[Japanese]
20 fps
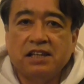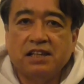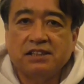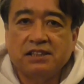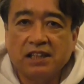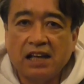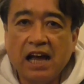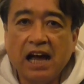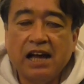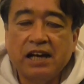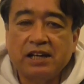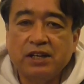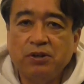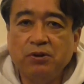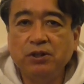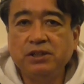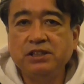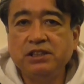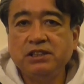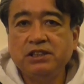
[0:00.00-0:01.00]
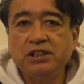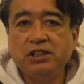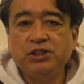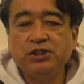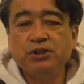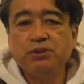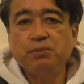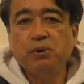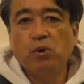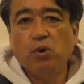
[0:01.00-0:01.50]
ですが今日一日
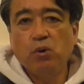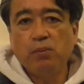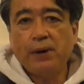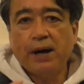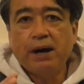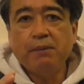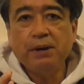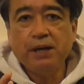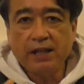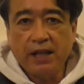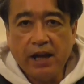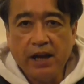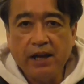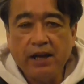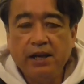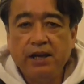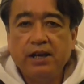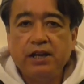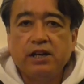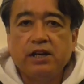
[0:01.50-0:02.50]
中もほぼ雨で